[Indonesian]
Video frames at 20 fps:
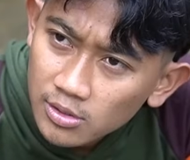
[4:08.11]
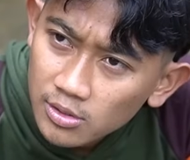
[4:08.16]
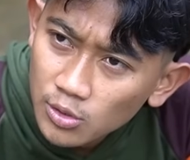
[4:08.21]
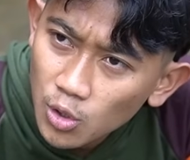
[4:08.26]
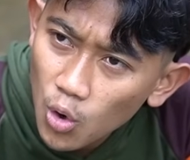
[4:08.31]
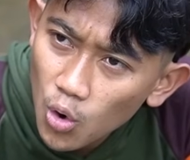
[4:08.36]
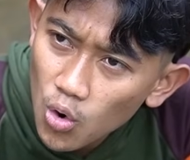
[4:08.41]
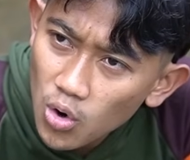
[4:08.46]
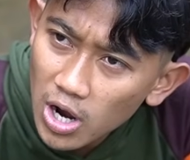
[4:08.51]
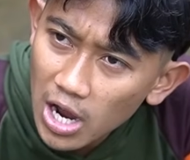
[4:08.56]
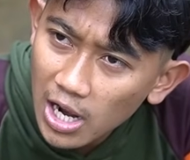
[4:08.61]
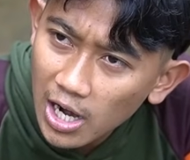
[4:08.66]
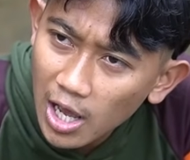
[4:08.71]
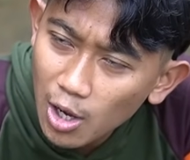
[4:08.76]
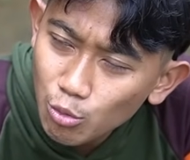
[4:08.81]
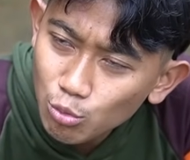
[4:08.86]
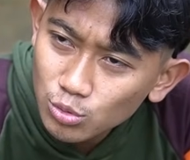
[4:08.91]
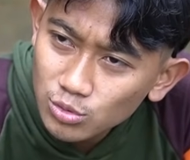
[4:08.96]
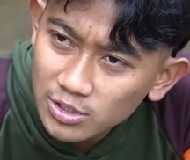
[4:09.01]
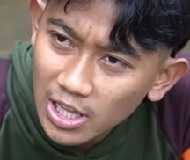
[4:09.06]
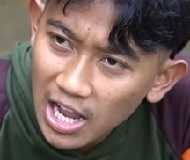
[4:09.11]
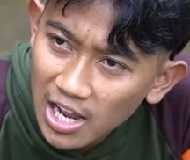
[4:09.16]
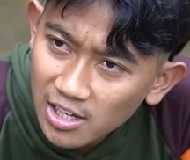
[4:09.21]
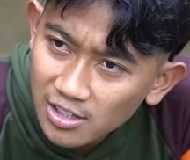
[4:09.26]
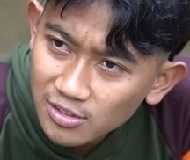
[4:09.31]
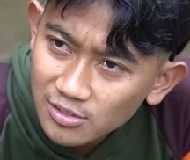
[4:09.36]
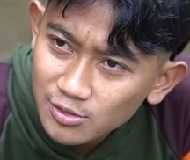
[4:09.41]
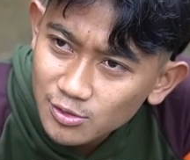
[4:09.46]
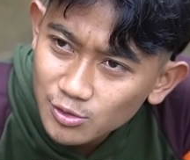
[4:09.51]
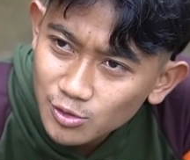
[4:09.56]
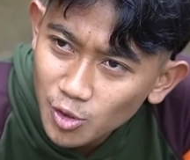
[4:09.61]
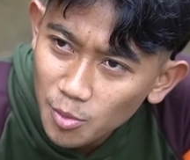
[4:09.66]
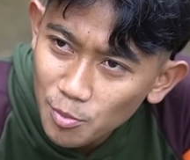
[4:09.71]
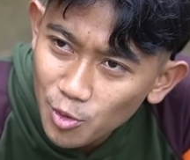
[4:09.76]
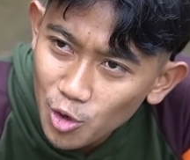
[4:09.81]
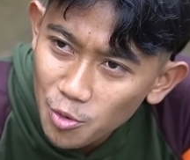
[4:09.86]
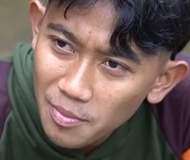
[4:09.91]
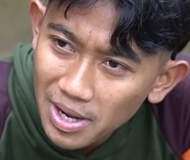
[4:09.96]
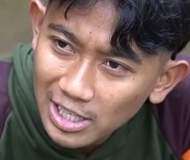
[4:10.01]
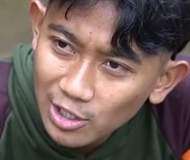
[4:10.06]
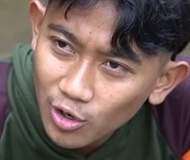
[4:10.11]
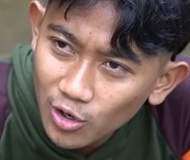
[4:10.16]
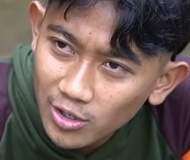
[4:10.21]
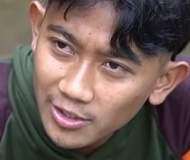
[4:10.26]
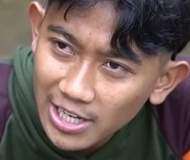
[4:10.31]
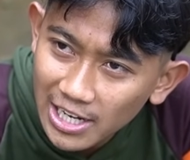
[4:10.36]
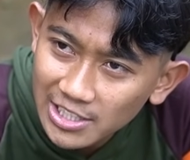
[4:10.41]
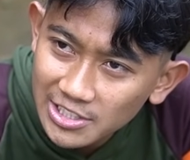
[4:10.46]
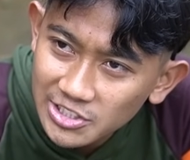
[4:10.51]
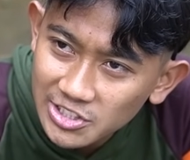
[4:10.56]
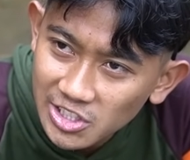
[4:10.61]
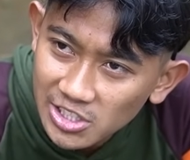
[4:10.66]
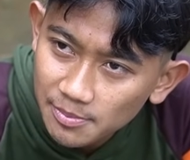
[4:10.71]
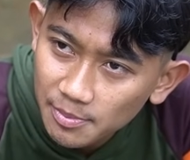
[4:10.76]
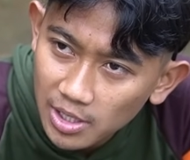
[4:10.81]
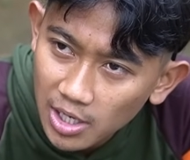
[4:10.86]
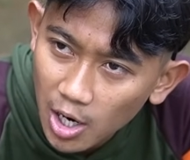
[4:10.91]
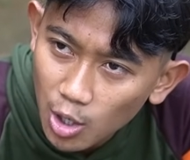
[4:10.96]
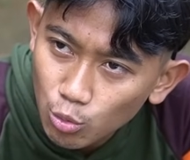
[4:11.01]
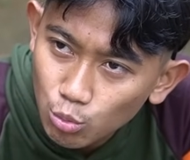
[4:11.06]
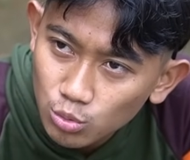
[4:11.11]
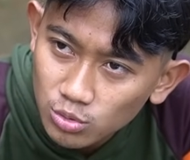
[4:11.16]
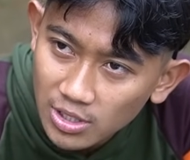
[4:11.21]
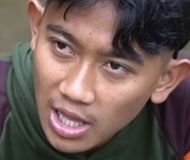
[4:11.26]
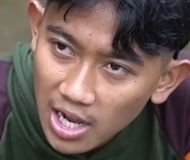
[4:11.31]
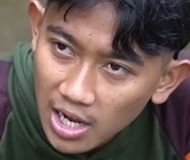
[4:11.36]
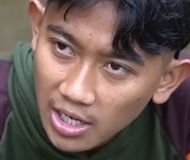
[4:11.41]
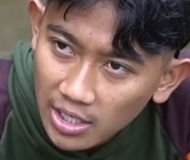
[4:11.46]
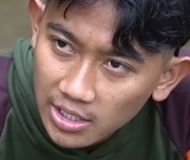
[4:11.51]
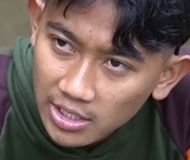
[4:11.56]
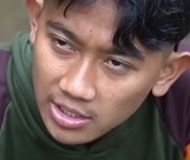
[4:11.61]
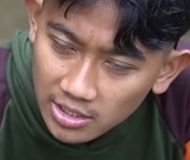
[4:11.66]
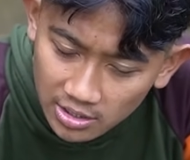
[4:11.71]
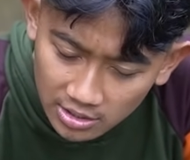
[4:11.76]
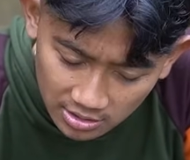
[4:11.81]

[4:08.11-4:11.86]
Yo ngalah utang, nomor nomor kok raisin isin hutang utang ae.